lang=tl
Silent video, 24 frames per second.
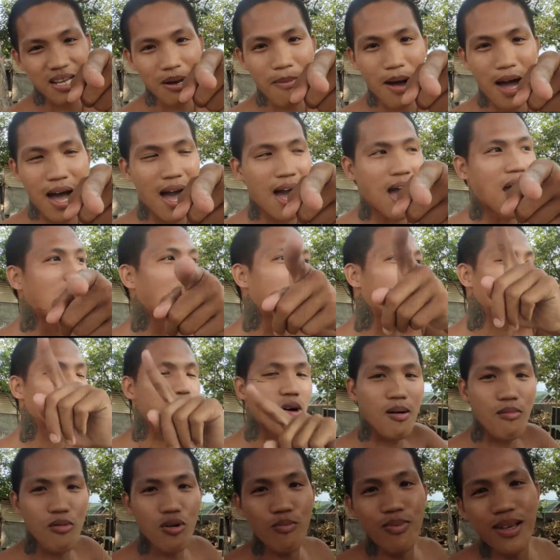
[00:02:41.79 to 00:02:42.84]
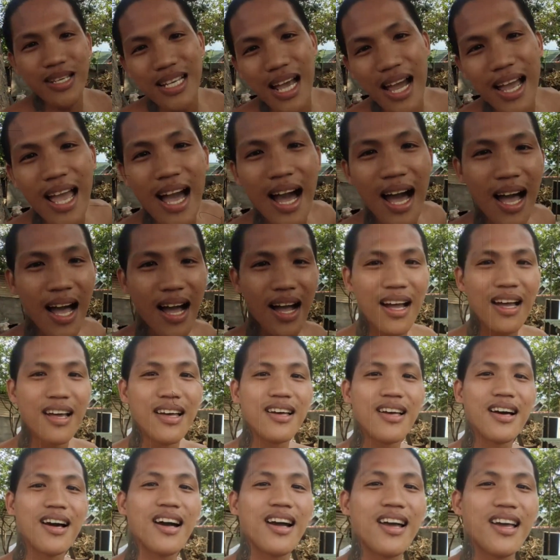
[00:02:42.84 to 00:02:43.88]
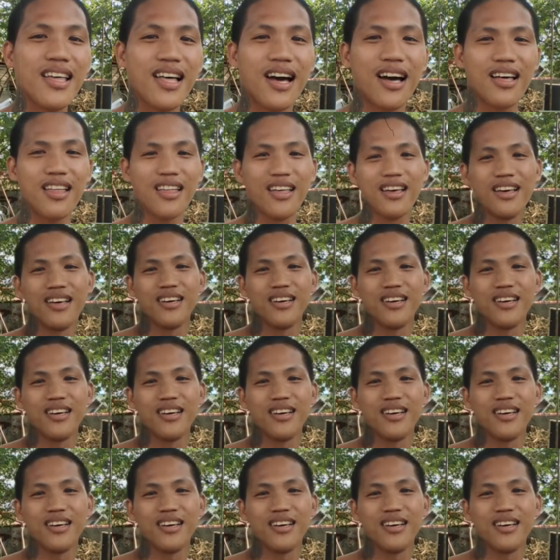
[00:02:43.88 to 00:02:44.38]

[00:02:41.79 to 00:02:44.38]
sa mga kapwa mo Bisaya. Ang ina.